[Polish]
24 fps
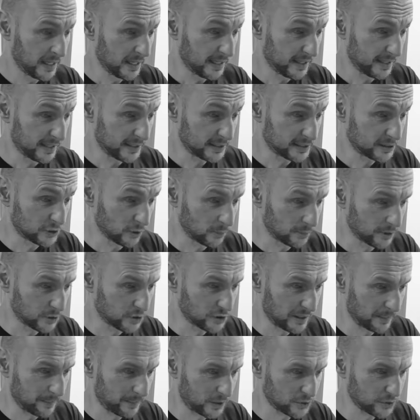E, są też
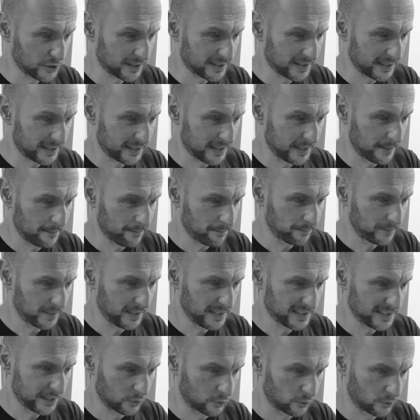na planszach takie
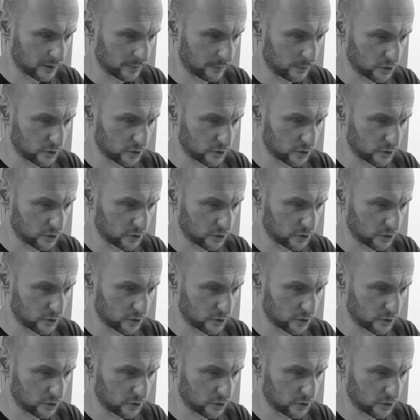miejsca, do których